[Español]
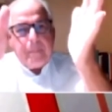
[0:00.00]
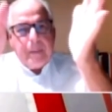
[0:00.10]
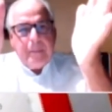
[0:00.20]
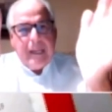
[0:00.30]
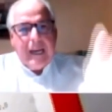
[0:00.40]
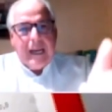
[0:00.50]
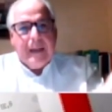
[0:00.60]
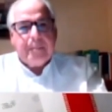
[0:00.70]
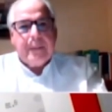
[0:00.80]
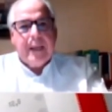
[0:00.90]
la
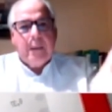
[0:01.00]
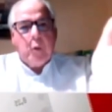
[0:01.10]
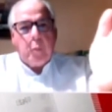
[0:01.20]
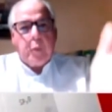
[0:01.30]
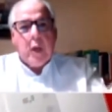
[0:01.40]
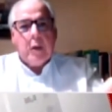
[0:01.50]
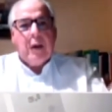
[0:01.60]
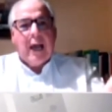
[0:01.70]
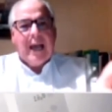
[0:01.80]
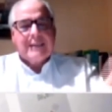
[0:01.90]
primera, digamos,
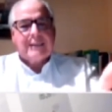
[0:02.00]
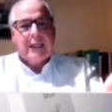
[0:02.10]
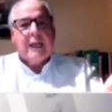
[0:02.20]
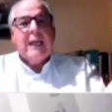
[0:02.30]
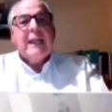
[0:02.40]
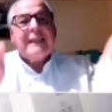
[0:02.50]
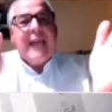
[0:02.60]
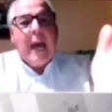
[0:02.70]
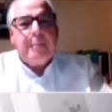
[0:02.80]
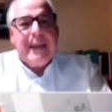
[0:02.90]
prueba hacia.
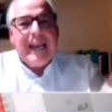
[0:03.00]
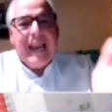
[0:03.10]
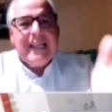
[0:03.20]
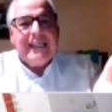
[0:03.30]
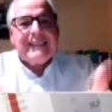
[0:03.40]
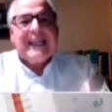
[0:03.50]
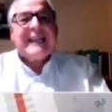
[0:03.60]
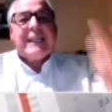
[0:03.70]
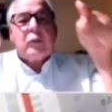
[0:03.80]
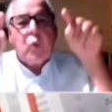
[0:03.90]
Dame la
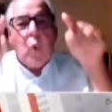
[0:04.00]
lista que